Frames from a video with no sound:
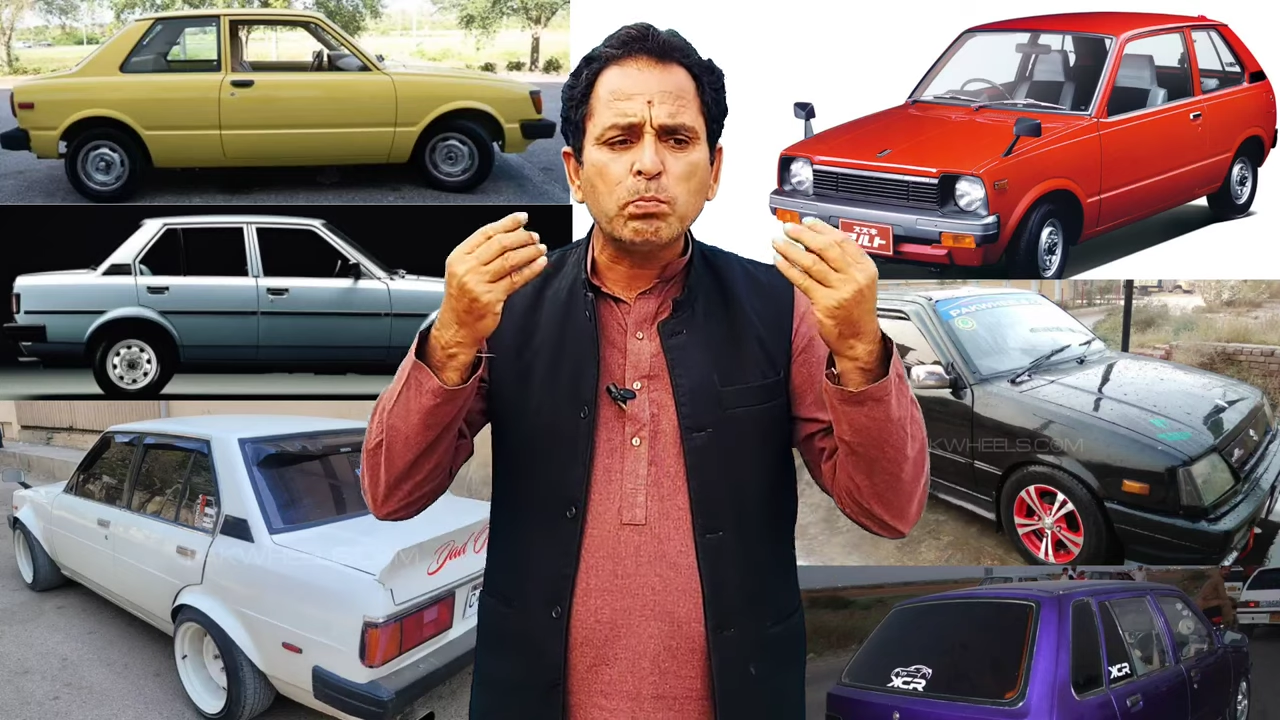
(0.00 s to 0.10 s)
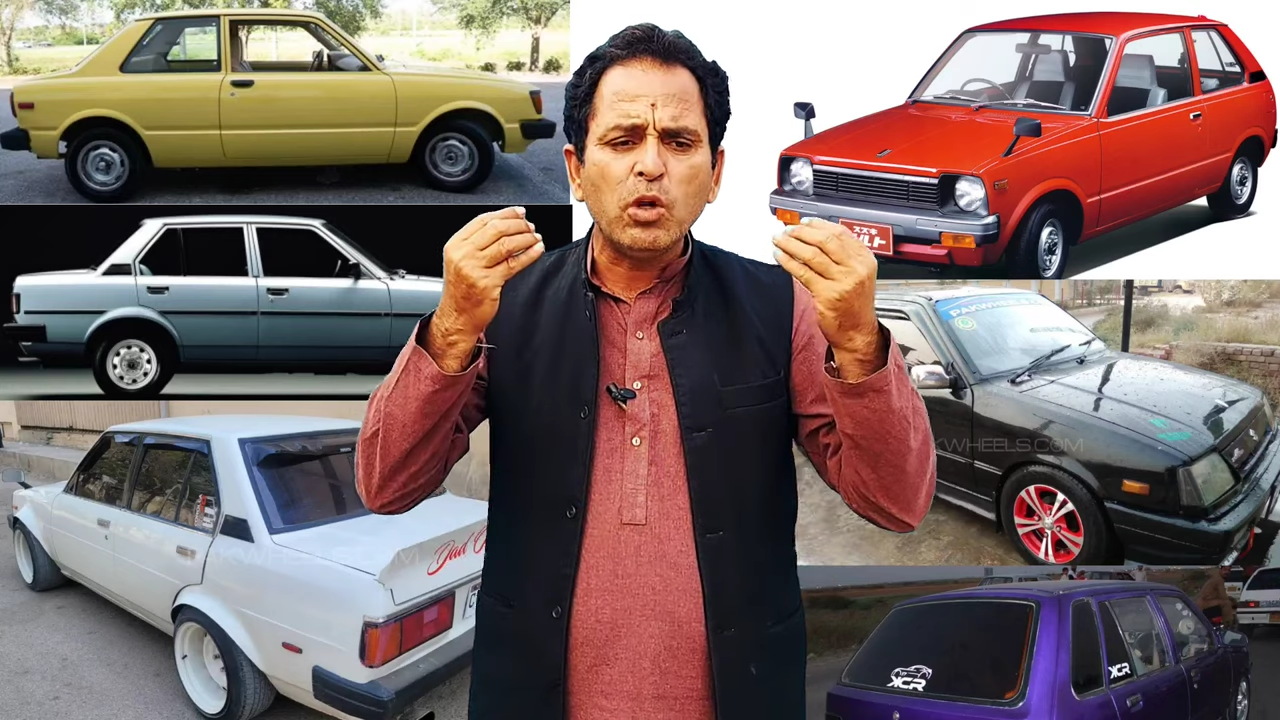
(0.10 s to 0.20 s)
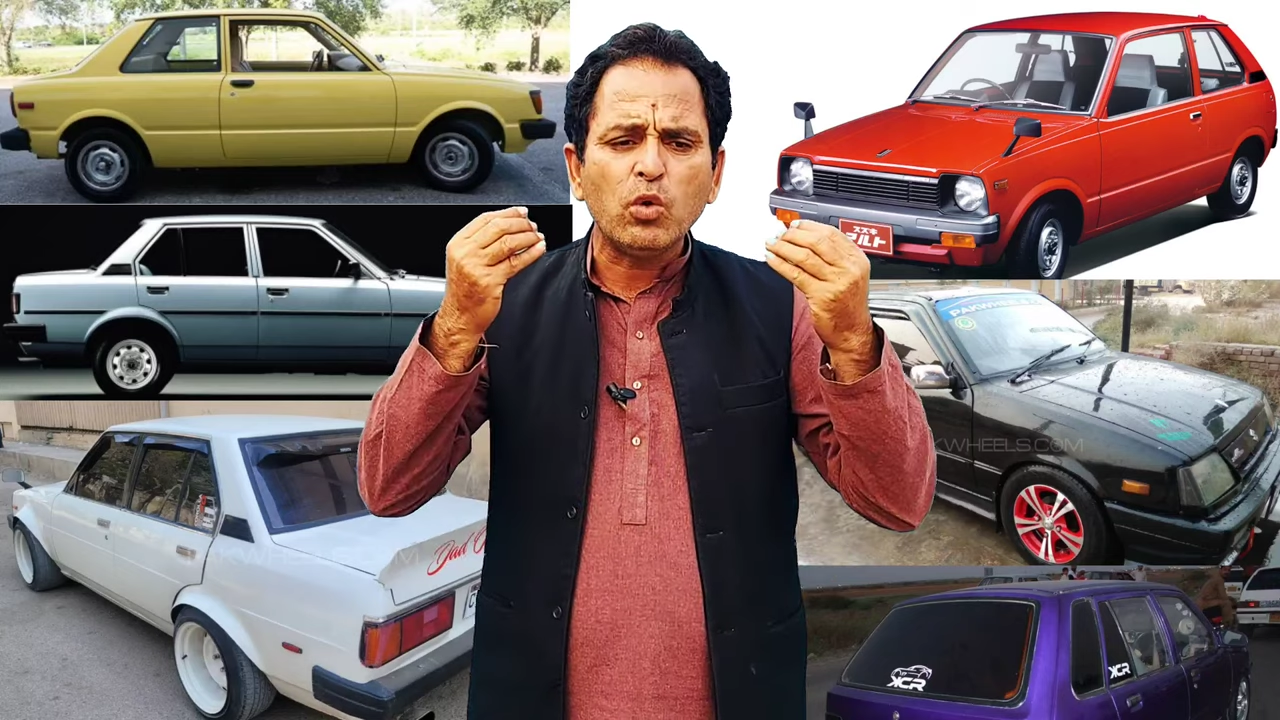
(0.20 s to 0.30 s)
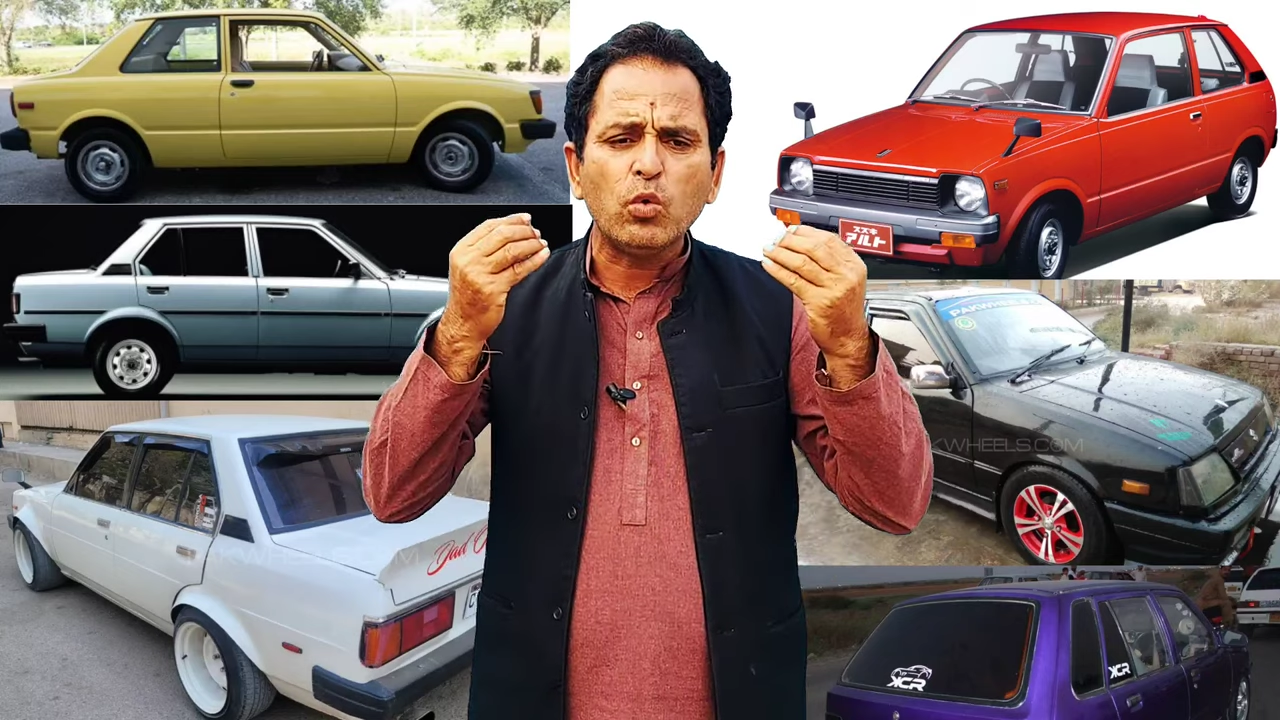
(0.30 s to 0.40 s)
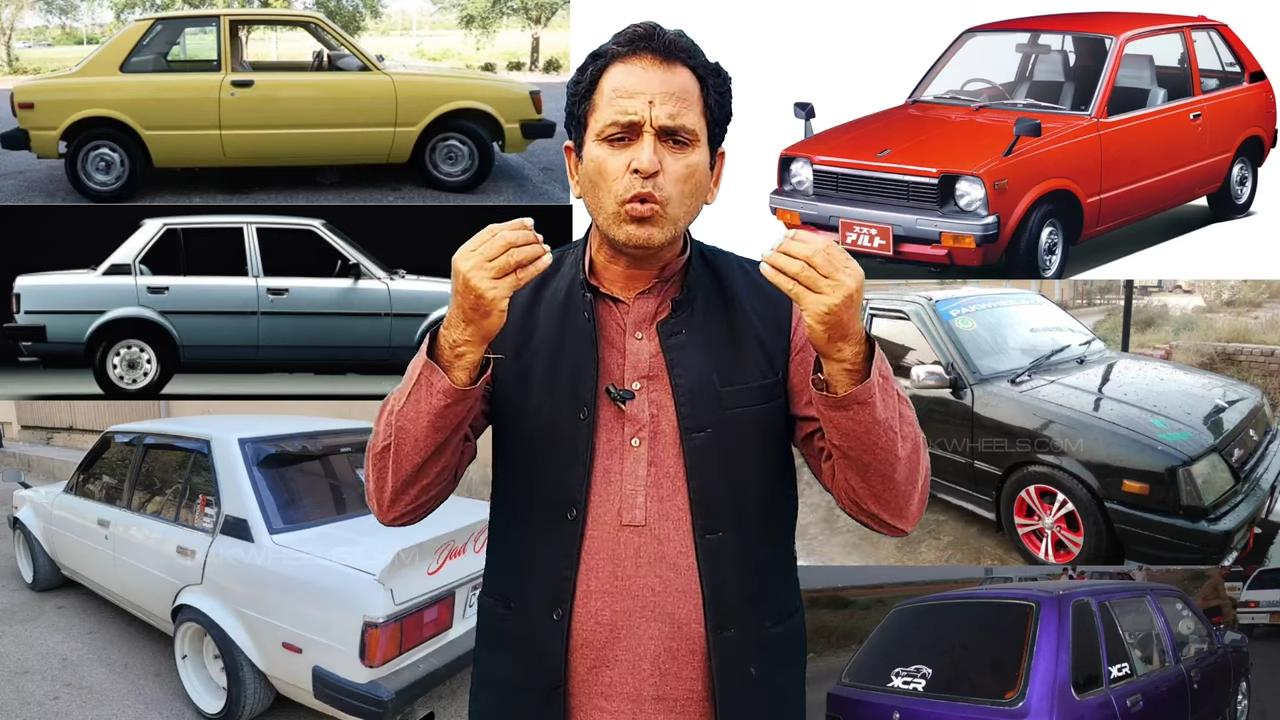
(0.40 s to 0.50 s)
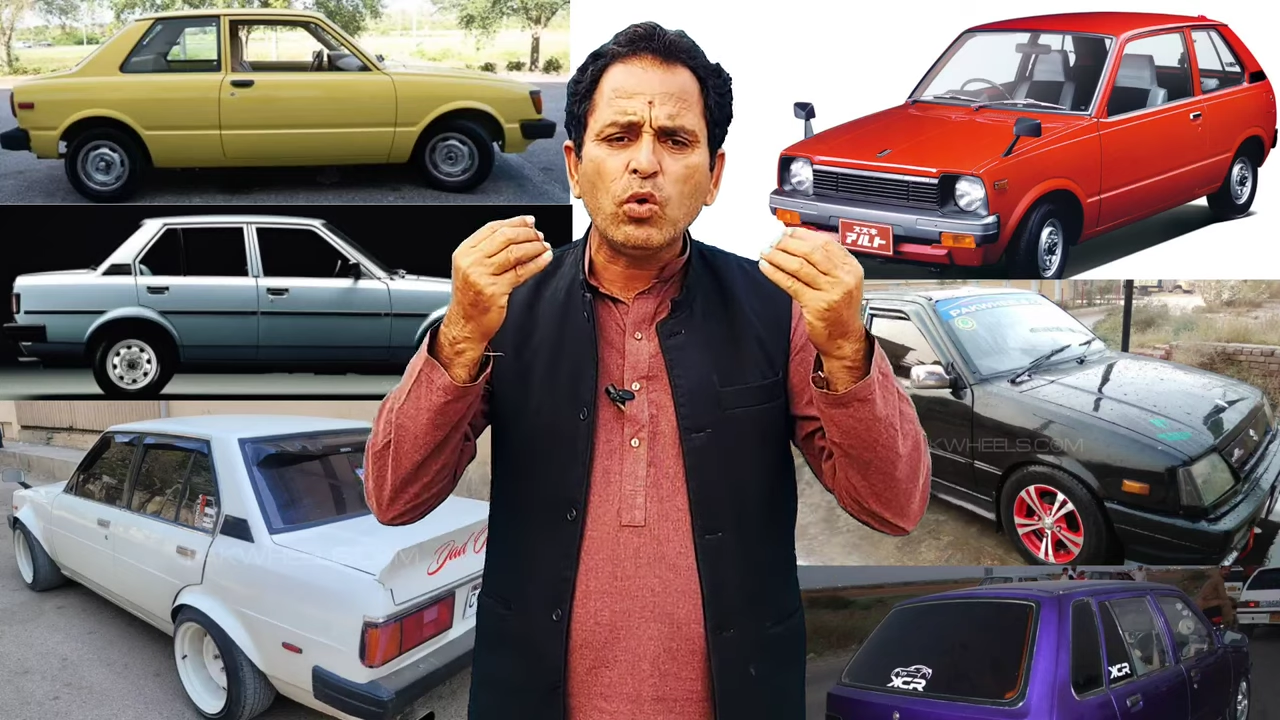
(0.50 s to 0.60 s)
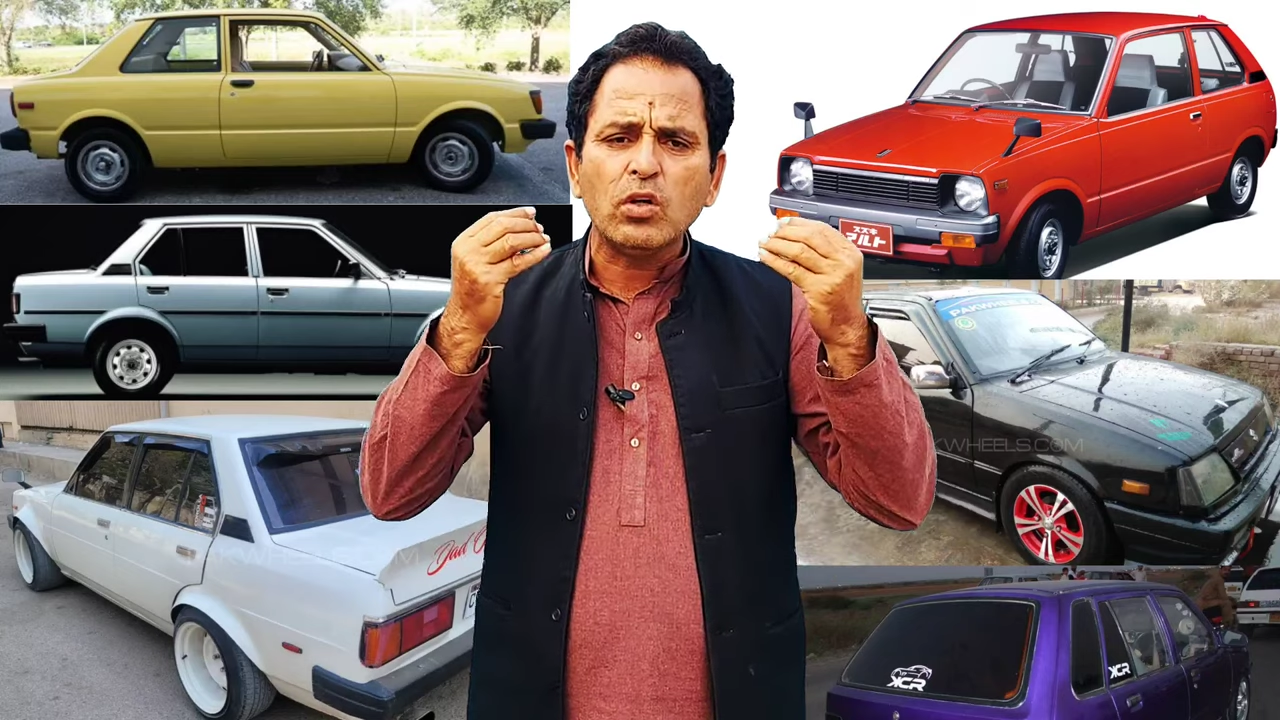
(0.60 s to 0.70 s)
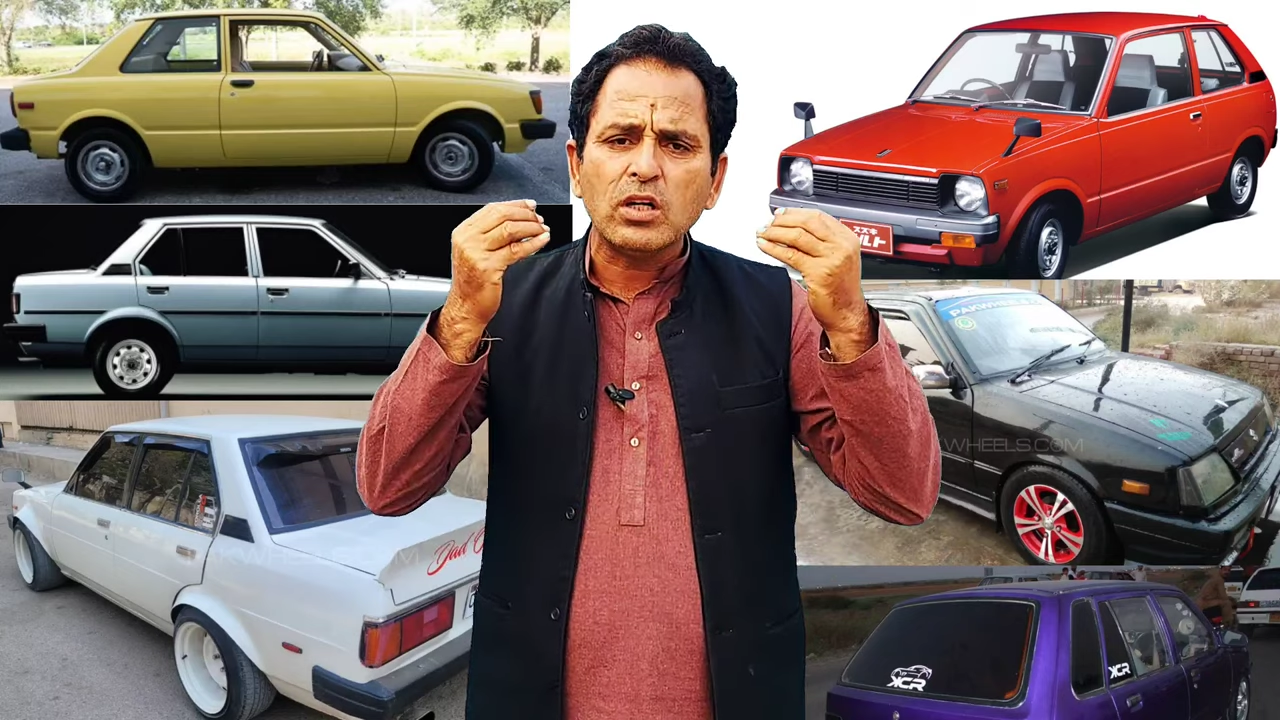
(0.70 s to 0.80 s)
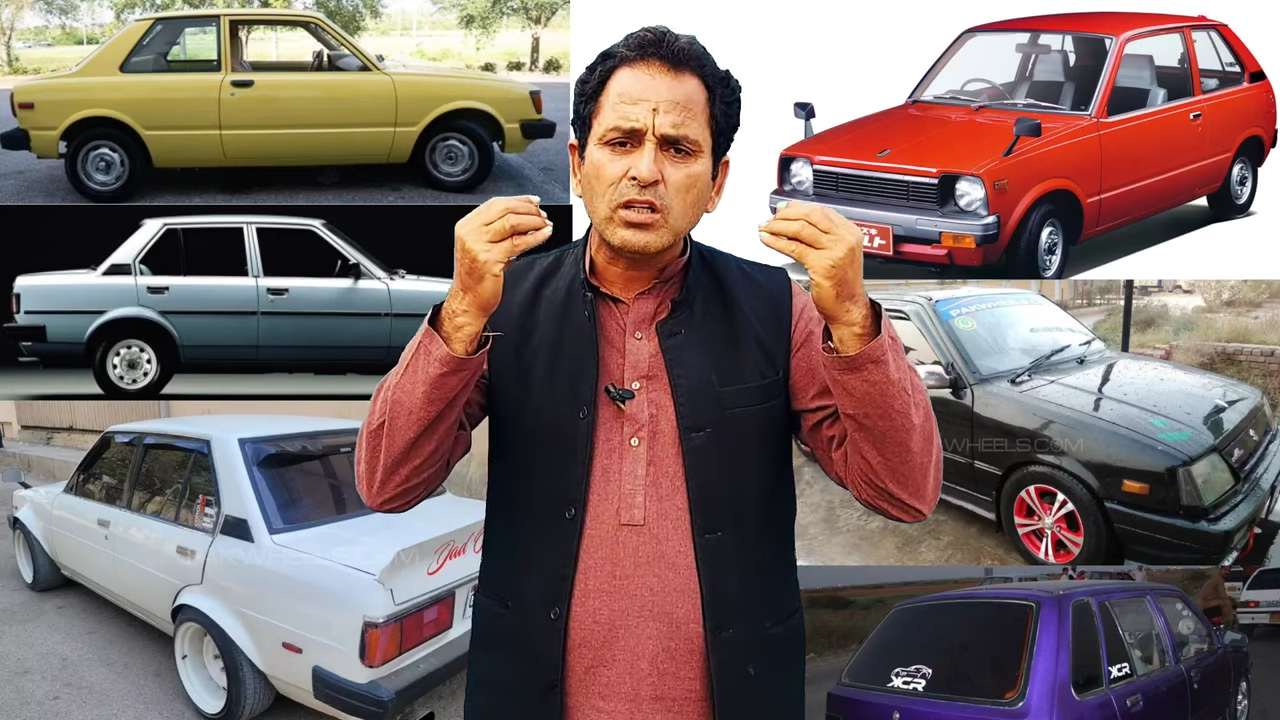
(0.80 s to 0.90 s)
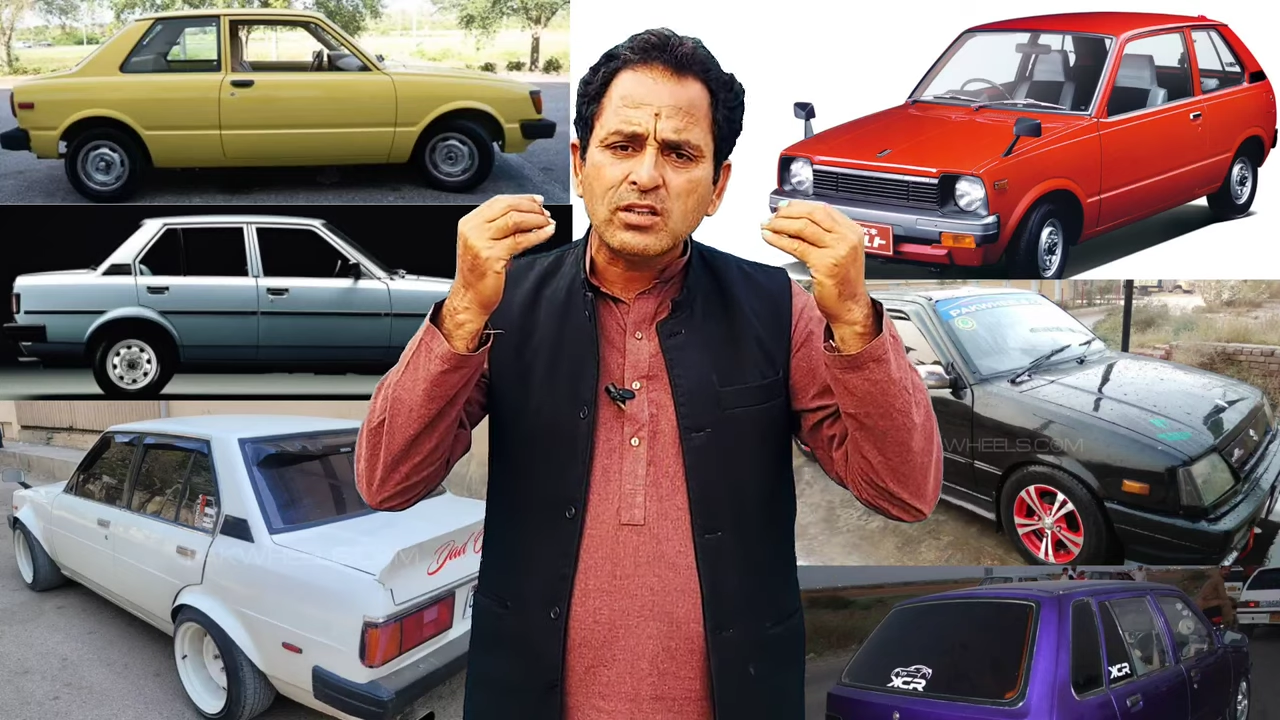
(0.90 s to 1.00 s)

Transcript: जो बिल्कुल